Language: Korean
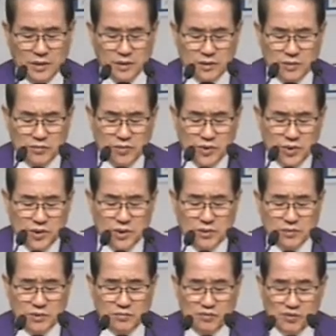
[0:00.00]
그러므로
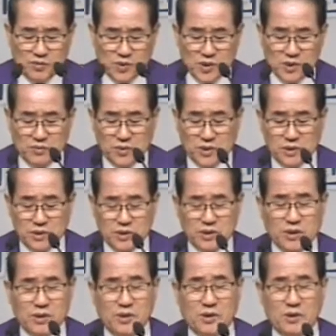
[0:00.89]
여러분
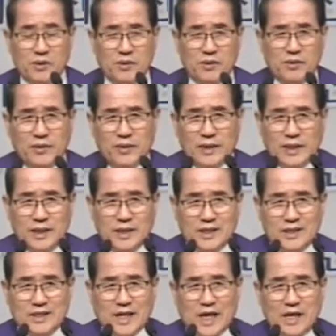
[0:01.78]
부모님들은요,
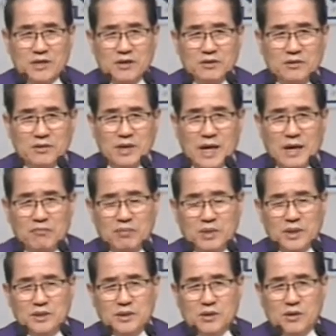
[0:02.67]
자녀들
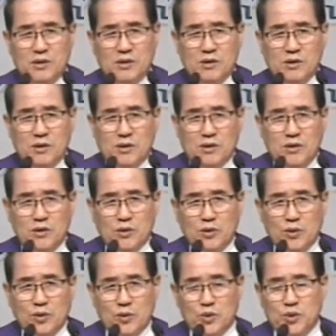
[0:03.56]
앞에서
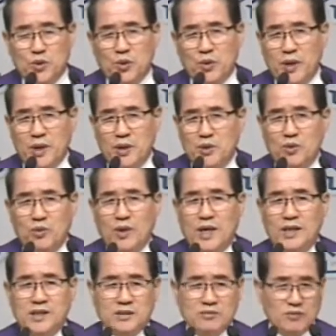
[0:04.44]
교회
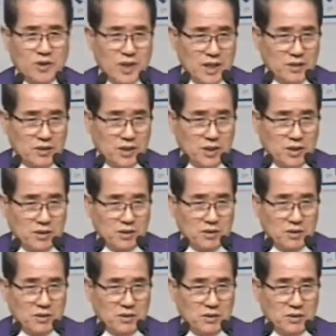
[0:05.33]
욕하시면 안 돼요.
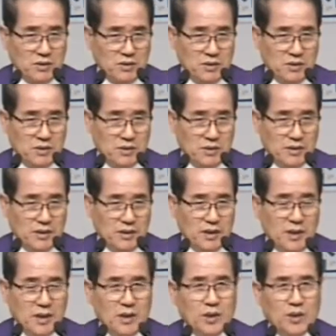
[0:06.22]

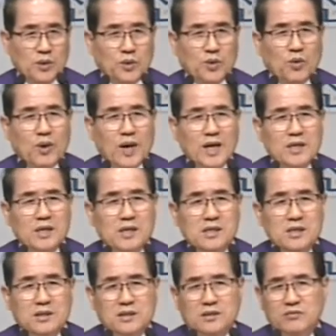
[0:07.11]
욕할
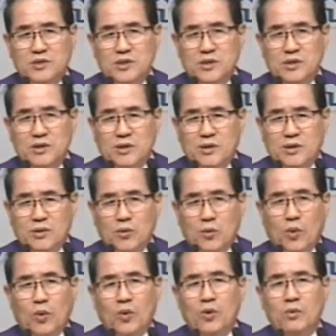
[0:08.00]
일 있으면요,
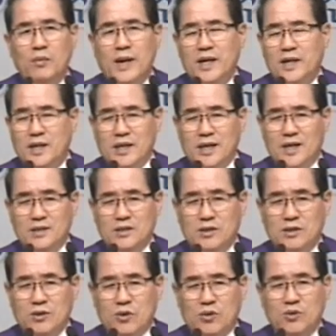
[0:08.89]
골방에
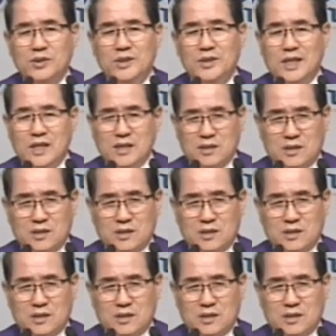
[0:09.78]
가서 혼자